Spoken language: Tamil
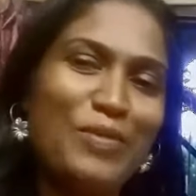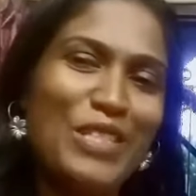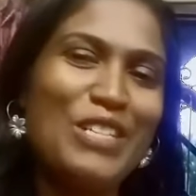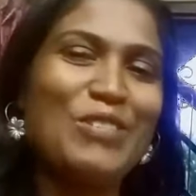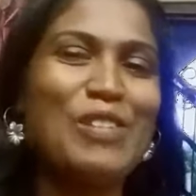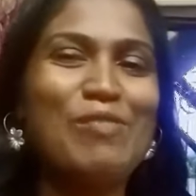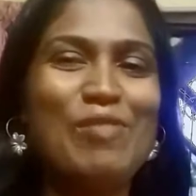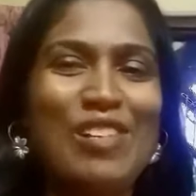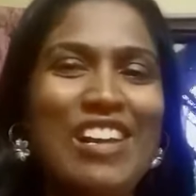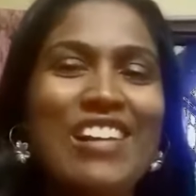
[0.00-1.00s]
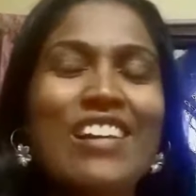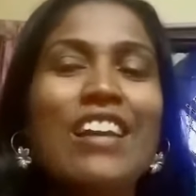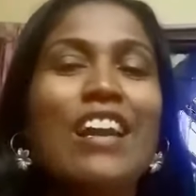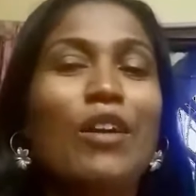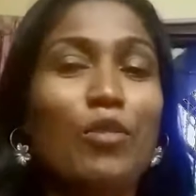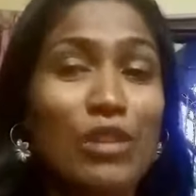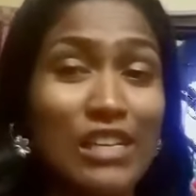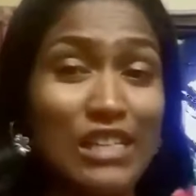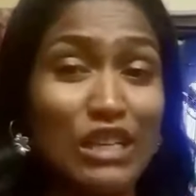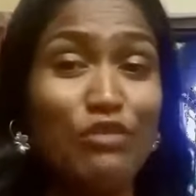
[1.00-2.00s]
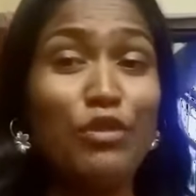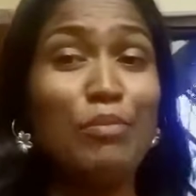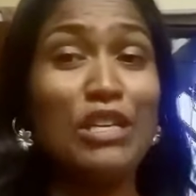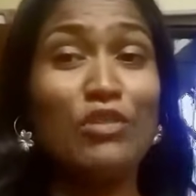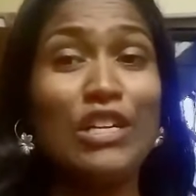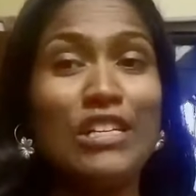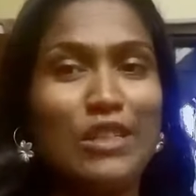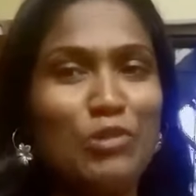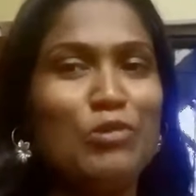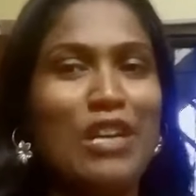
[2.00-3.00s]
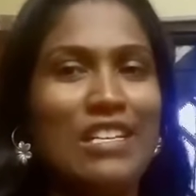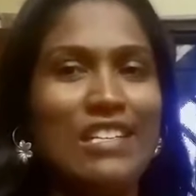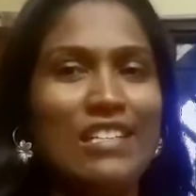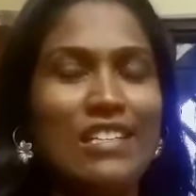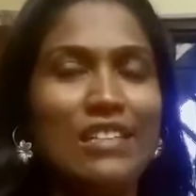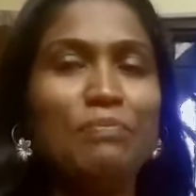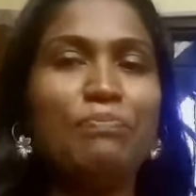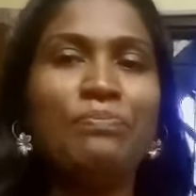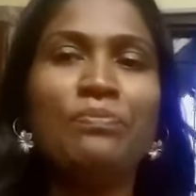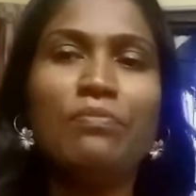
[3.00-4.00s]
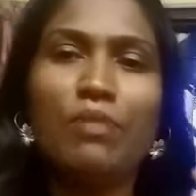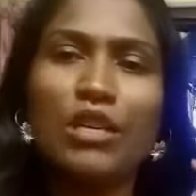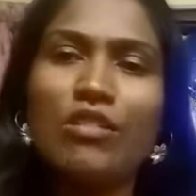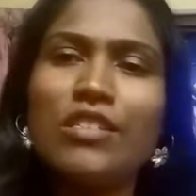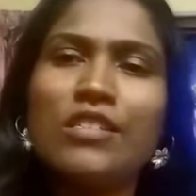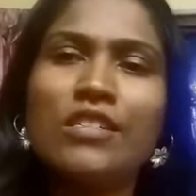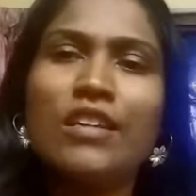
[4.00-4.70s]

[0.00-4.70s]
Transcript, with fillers: வீடியோக்குள்ளே போகலாம் உங்களுக்கு இது இன்ஃபர்மேட்டிவாக இருக்கும்னு நான் நினைக்கிறேன் பிகாஸ்